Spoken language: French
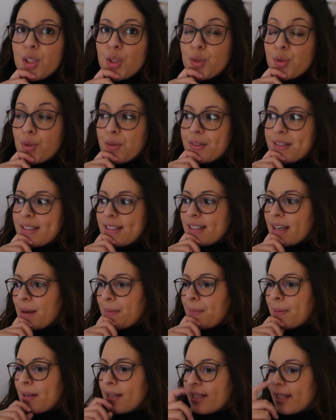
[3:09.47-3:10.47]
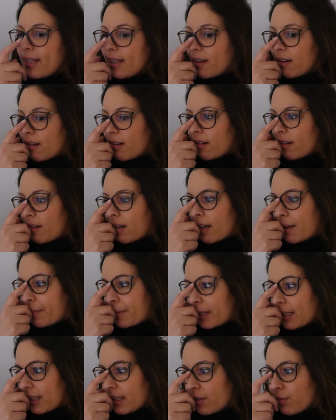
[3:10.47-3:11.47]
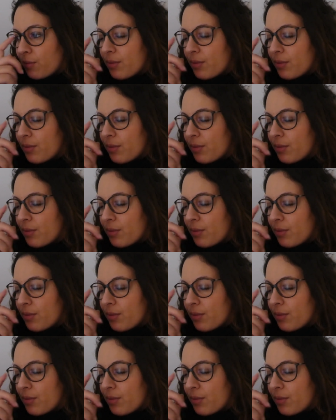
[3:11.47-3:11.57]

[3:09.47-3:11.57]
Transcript: Je dois aussi appeler euh, la mairie,